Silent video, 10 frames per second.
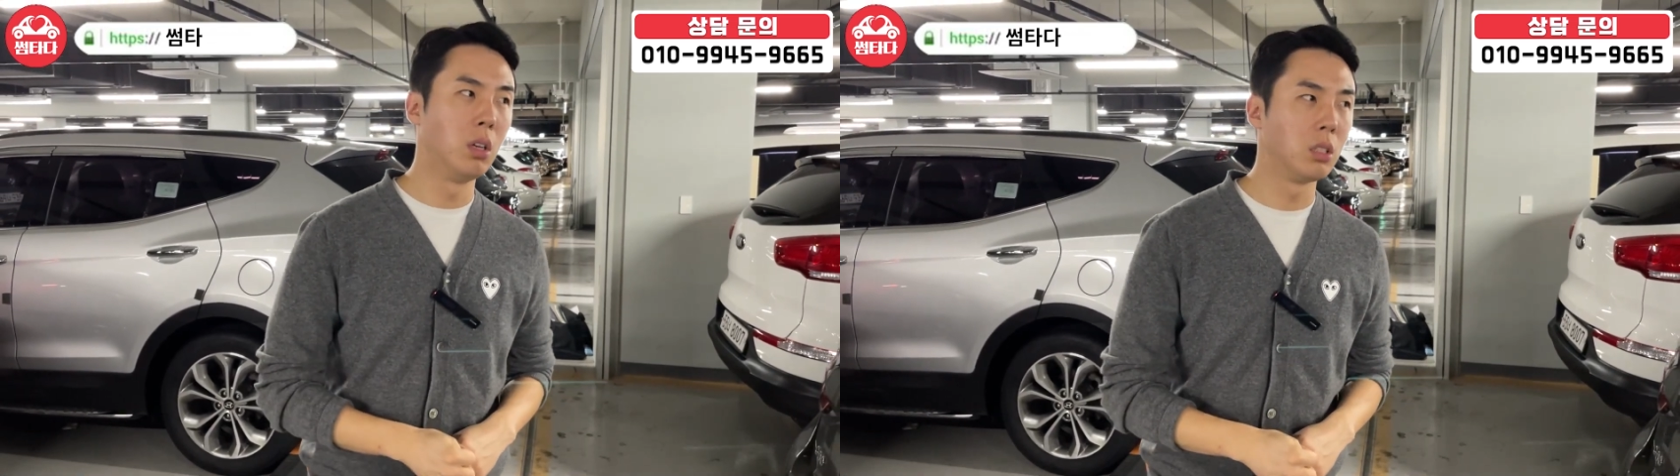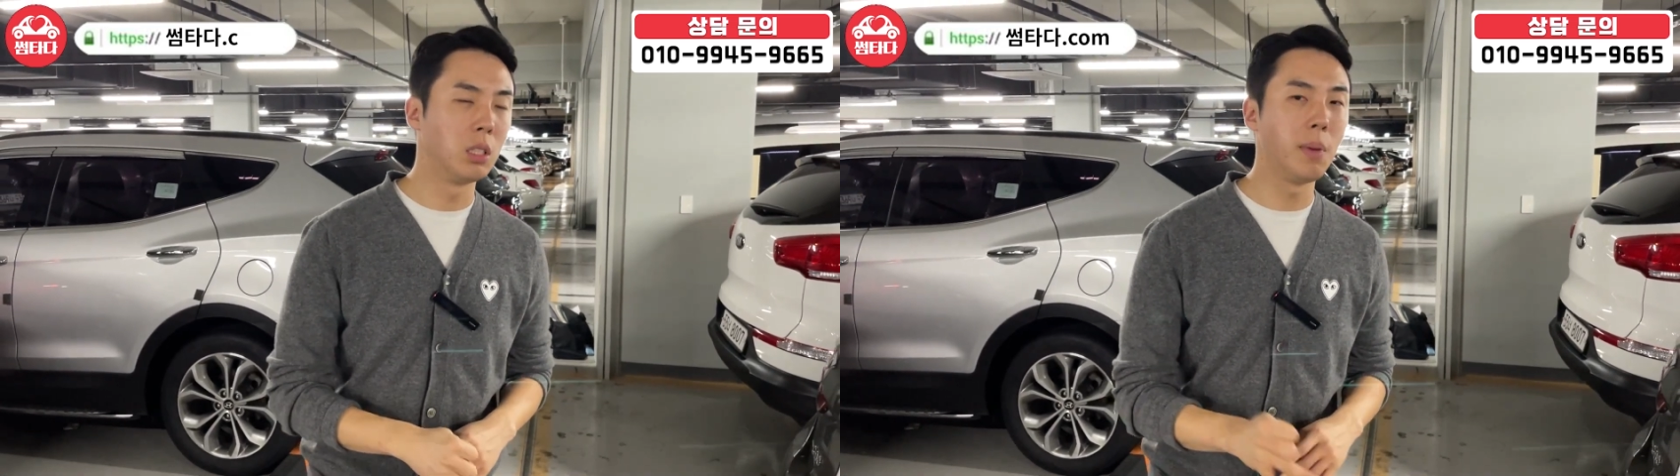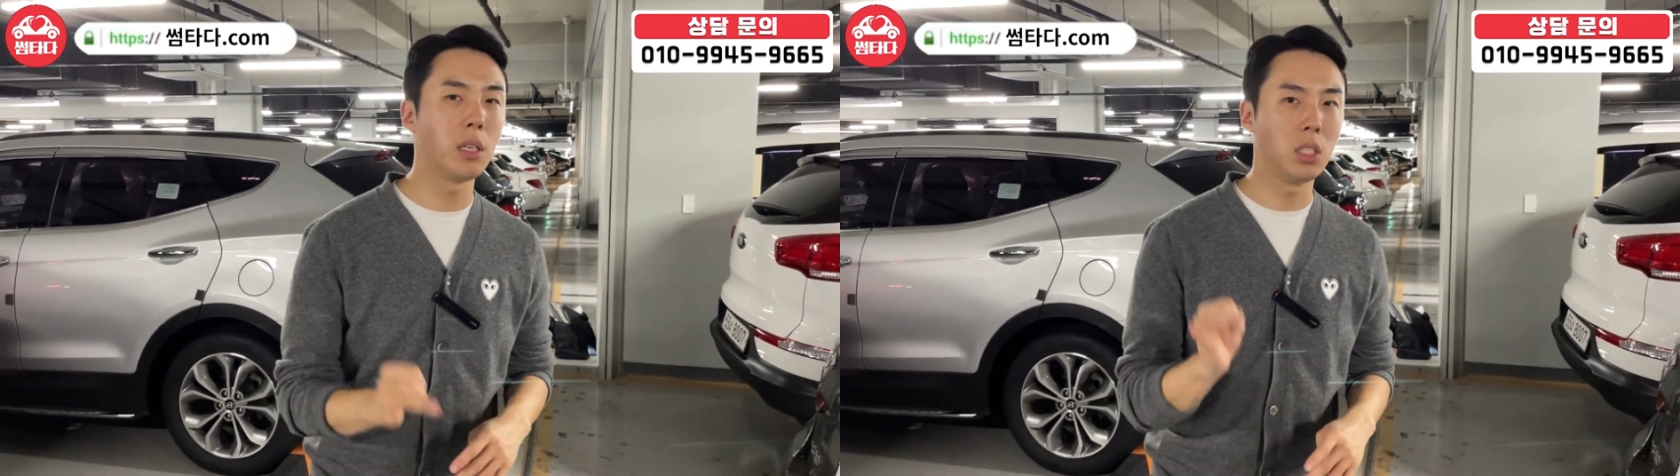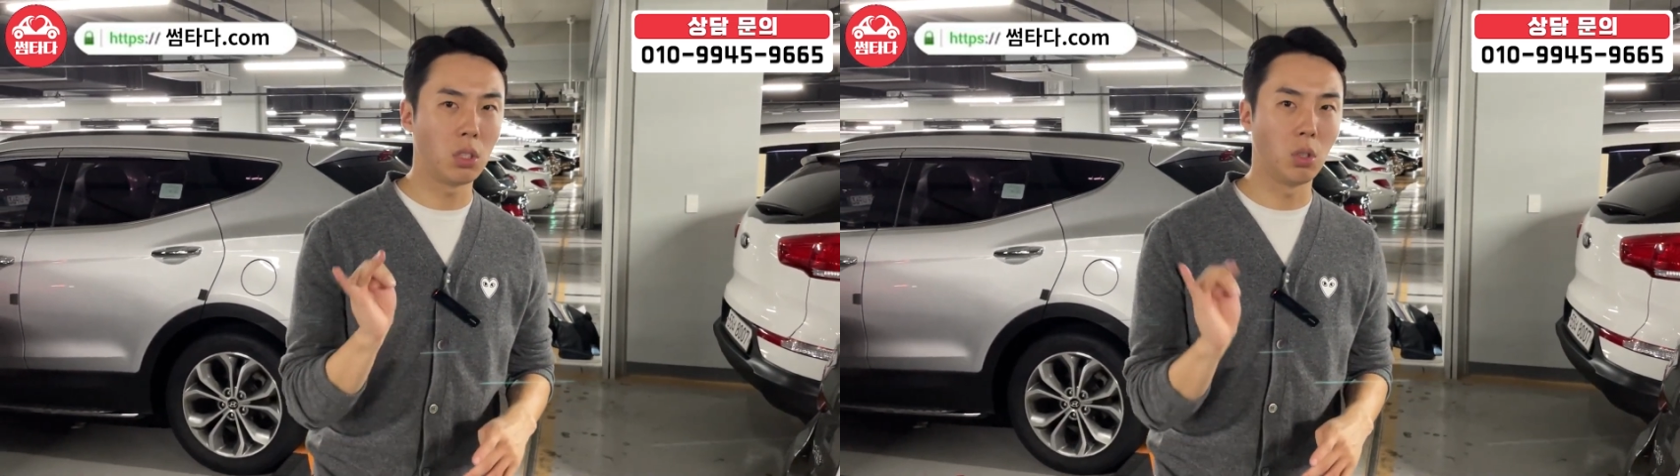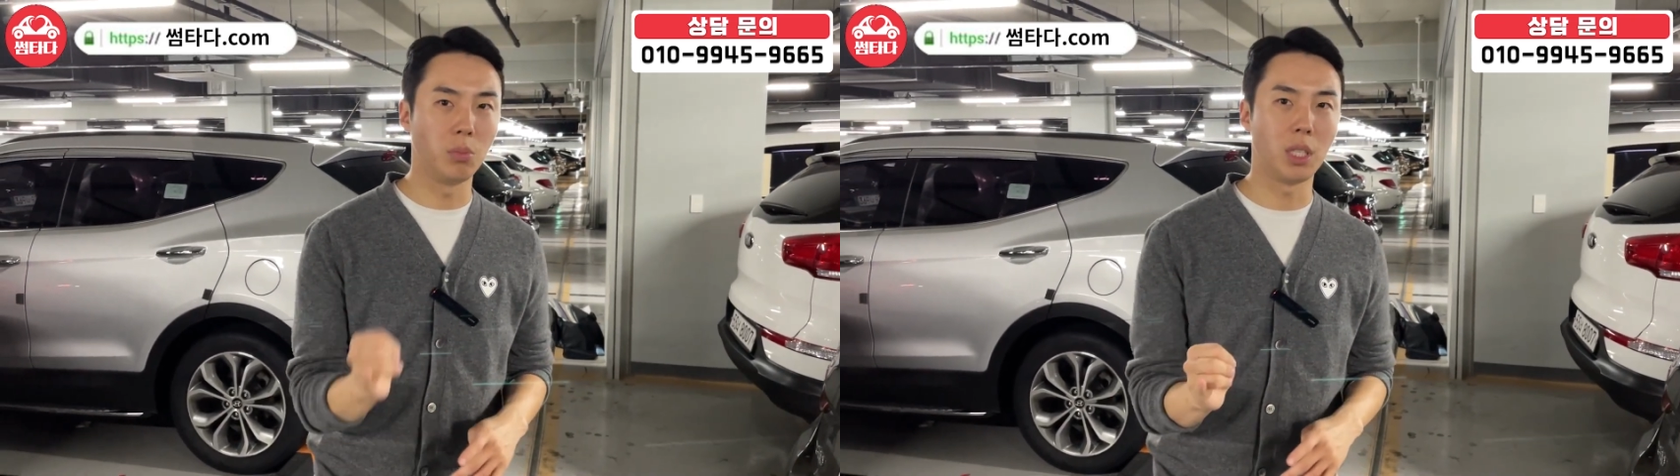금액은
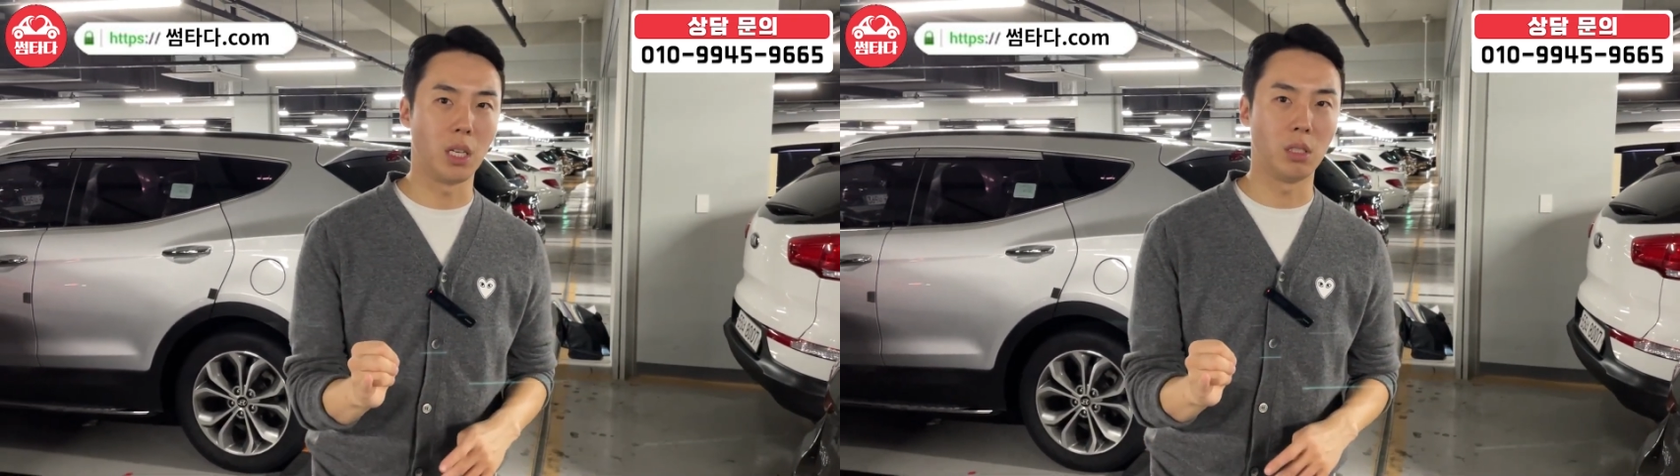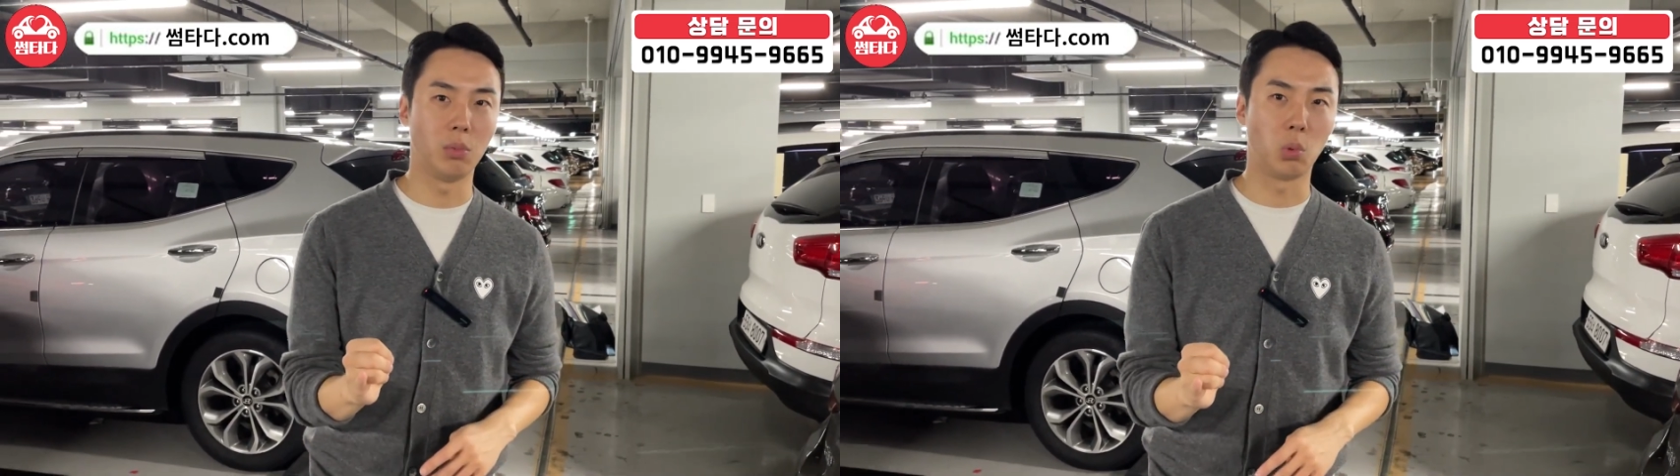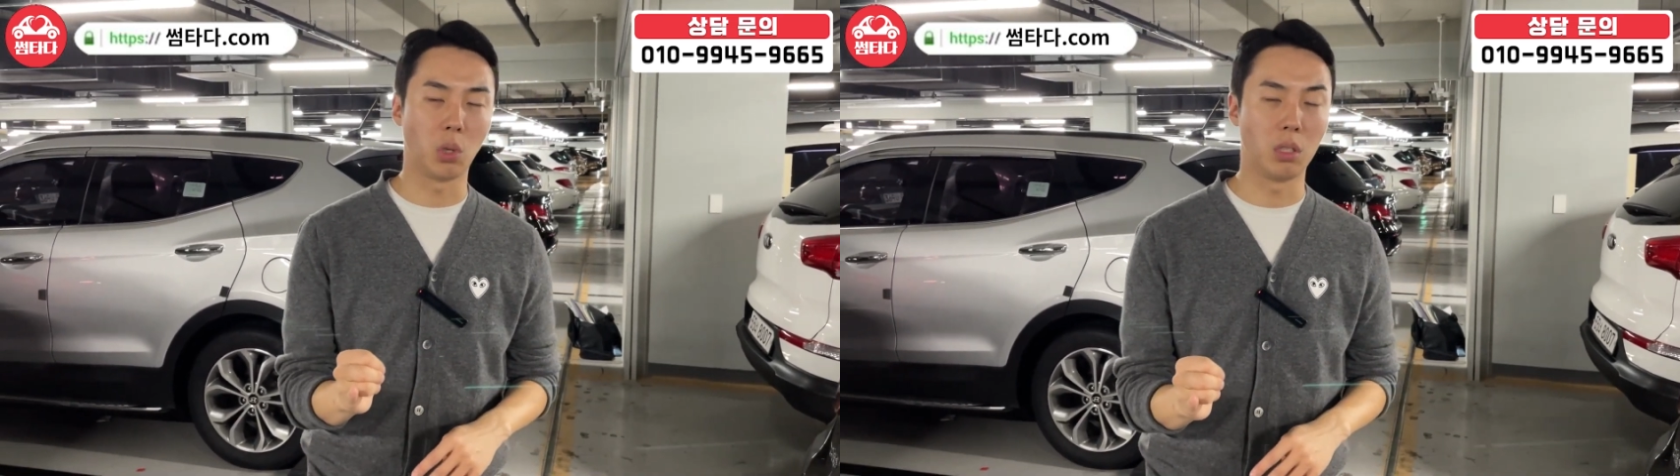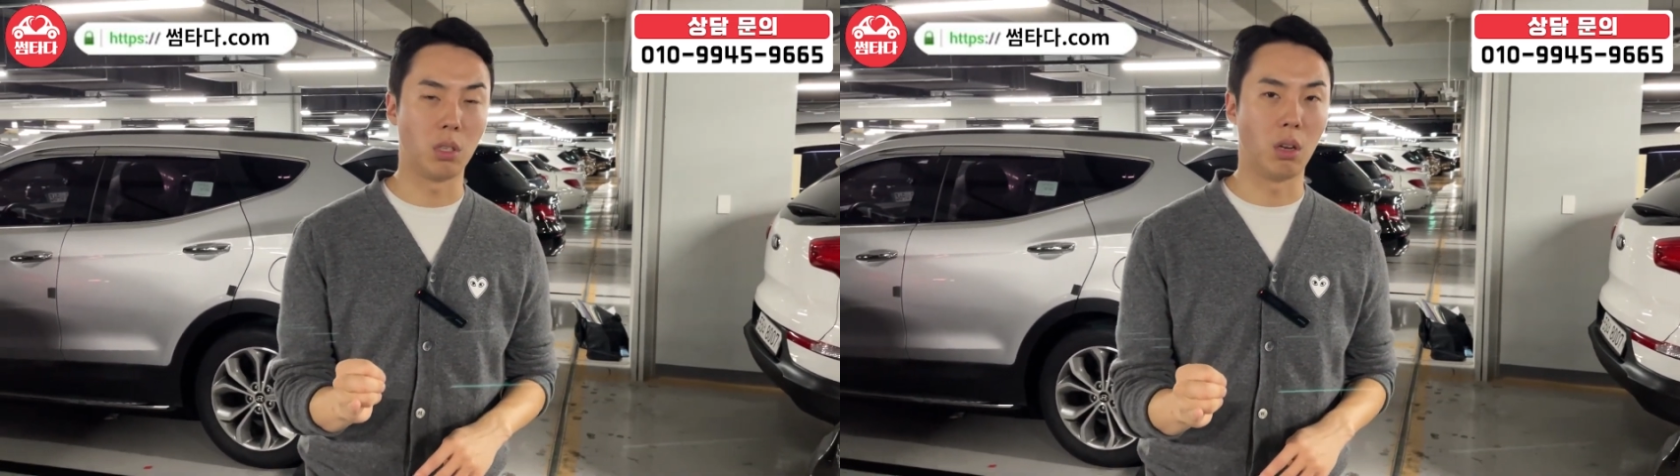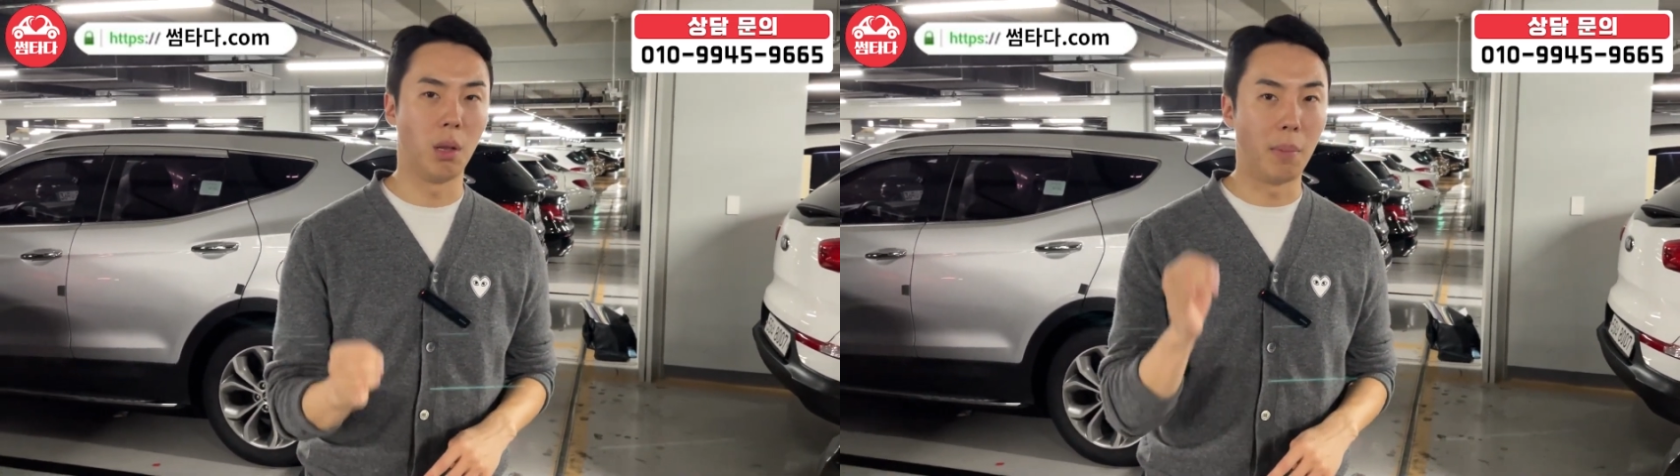2천 넘지 않았으면 좋겠어요